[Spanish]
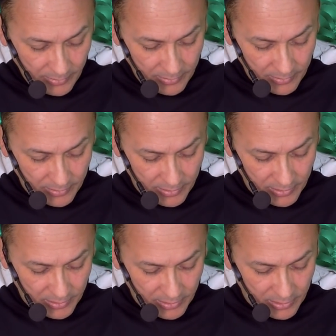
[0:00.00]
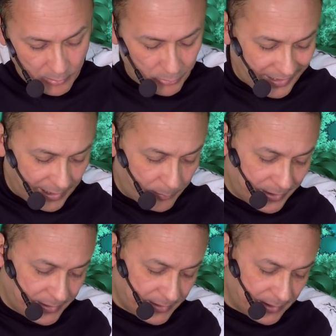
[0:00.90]
Eh, como dije,
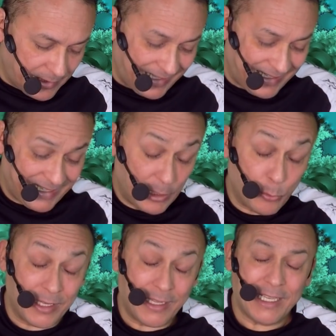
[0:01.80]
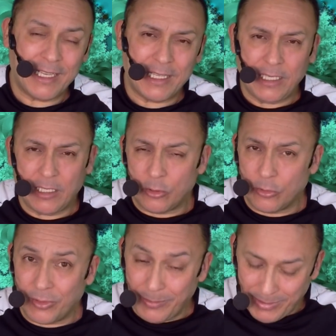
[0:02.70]
pues la ingenuidad aquí
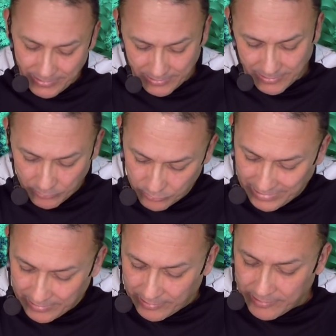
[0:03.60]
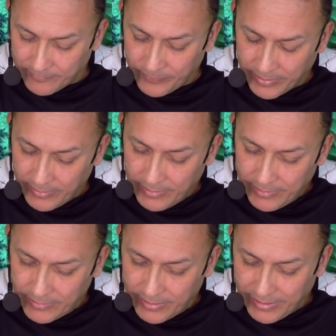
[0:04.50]
no debe tener lugar.
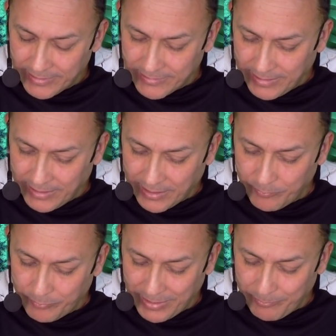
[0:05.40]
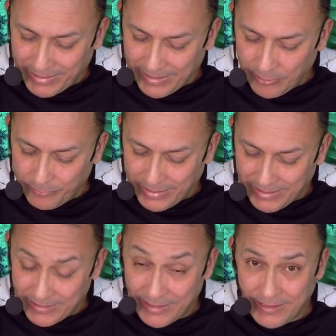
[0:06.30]
Tienes que estar preparado
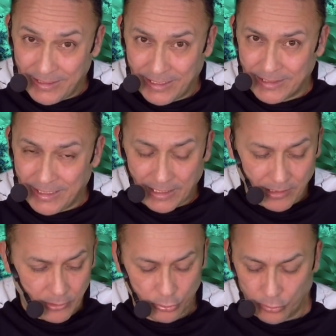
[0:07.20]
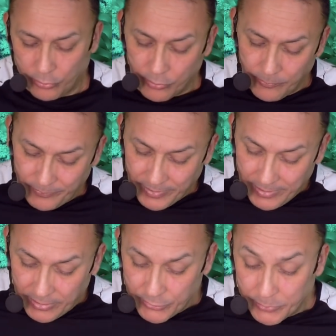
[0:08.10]
para detectar todo
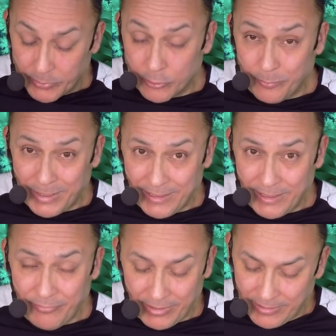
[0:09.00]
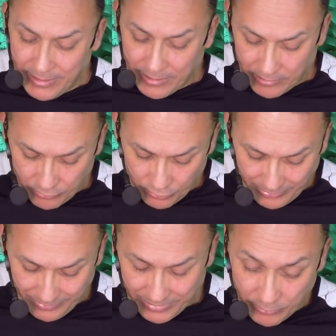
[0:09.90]
y sobre todo para defender, no
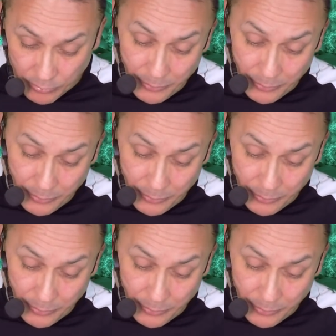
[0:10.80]
solamente tu